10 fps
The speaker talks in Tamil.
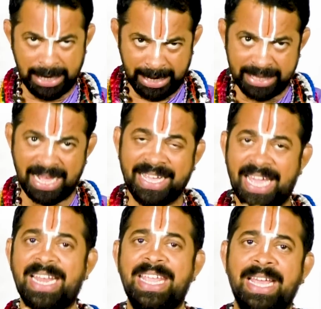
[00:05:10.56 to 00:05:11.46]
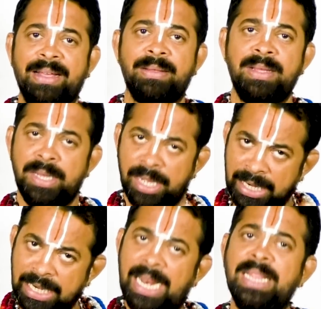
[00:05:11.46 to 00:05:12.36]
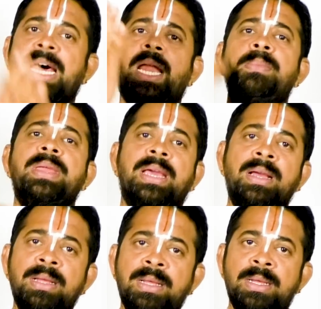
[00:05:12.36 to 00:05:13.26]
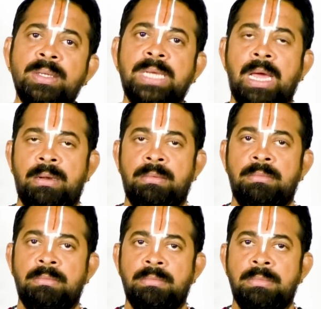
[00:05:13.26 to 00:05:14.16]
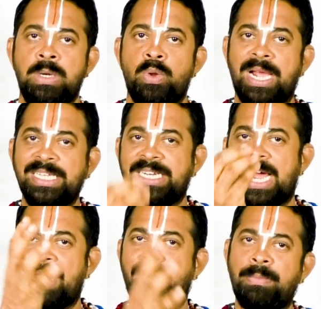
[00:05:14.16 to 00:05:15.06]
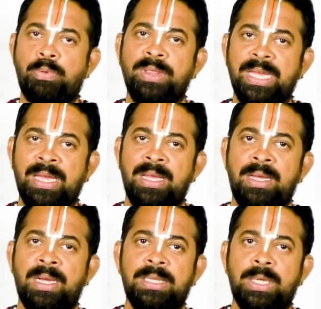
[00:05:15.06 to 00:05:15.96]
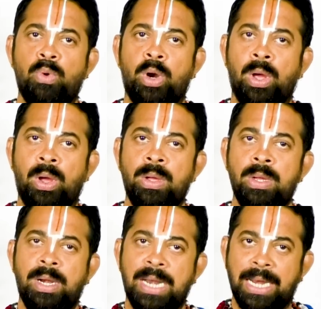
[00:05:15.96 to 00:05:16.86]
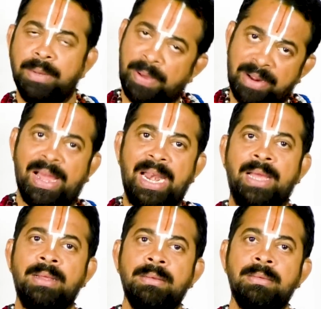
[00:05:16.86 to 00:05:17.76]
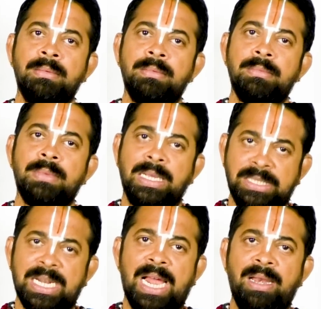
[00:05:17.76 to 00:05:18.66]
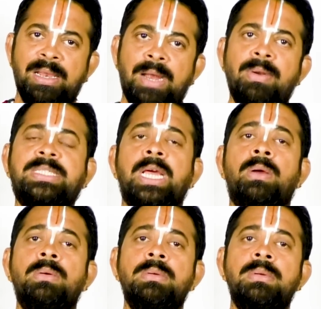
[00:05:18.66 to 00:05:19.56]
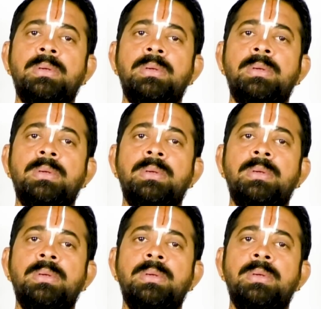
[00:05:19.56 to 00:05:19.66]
இன்னைக்கு தான் கேட்குறீங்க இன்னிலேருந்து ஆரம்பிங்க சார் இன்னொரு அஞ்சு நாளில் வரப்போகுது திருவோணம் நான் இன்னைக்கு பரவாயில்ல அஞ்சு நாள் எவ்வளோ சேரும்